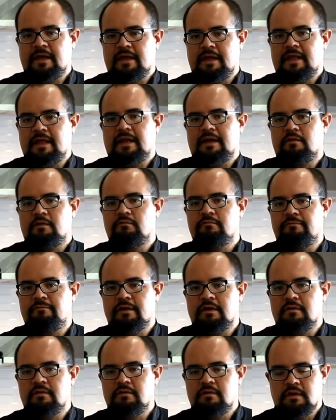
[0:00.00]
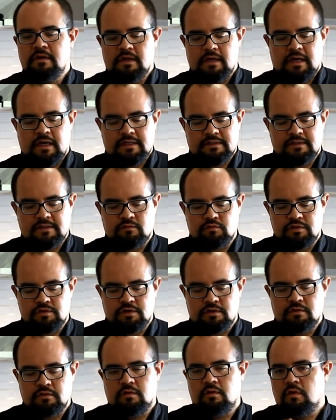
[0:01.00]
a darle un filo a ese
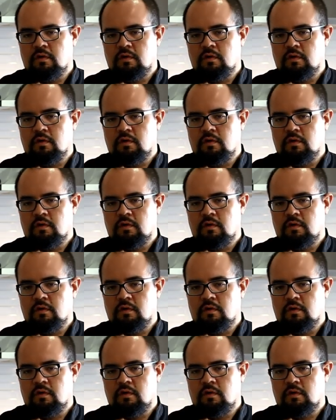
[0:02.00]
cuchillo.